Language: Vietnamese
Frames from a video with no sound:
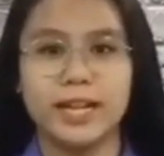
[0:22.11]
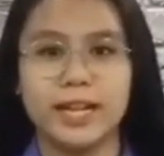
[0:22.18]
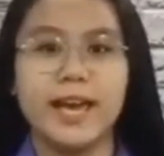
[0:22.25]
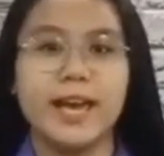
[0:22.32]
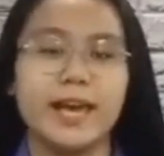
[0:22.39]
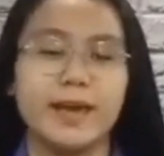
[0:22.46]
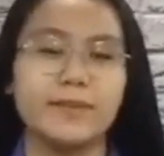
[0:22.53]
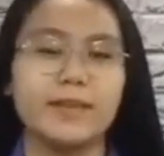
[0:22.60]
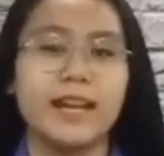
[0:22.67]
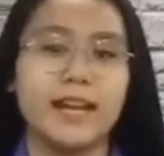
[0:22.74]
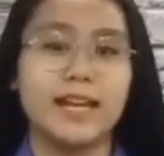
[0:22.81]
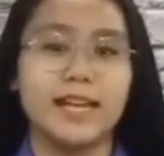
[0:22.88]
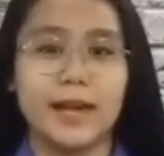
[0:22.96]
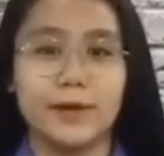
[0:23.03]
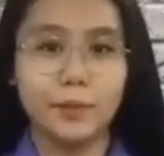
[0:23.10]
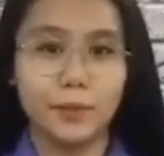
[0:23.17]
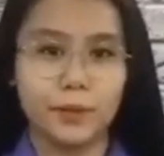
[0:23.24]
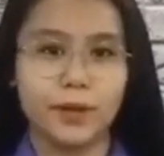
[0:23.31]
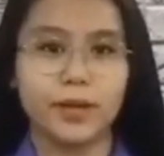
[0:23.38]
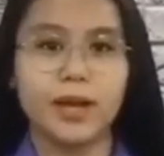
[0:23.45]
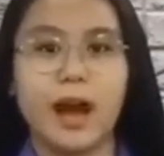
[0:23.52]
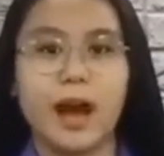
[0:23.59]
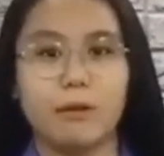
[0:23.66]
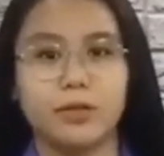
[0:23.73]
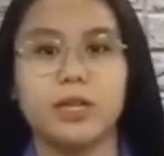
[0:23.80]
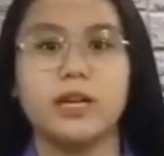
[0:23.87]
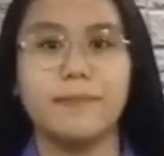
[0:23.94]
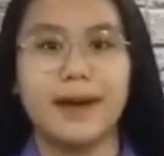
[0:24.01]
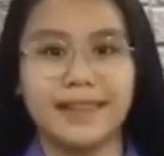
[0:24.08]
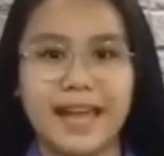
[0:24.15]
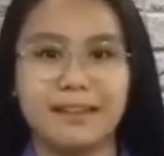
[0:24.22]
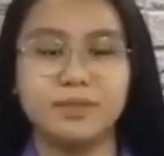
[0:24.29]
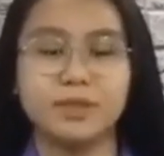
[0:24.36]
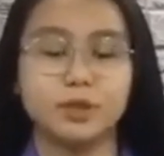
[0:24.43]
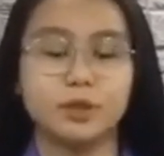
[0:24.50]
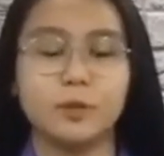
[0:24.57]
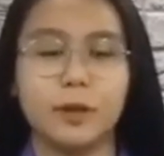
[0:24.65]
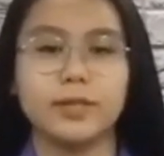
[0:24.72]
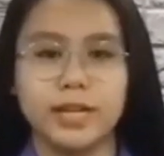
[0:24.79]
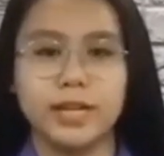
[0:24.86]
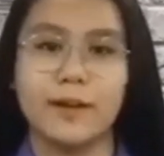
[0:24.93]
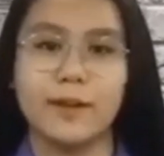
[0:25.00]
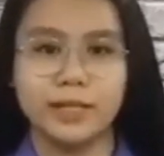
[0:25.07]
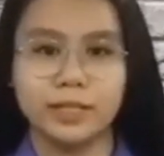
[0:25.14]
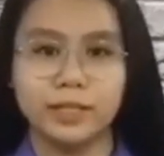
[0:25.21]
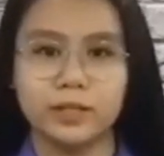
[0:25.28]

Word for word: Em tên là Lê Gia Phúc Uyên, học sinh lớp 78 trường Trung học cơ sở Hai Bà Trưng.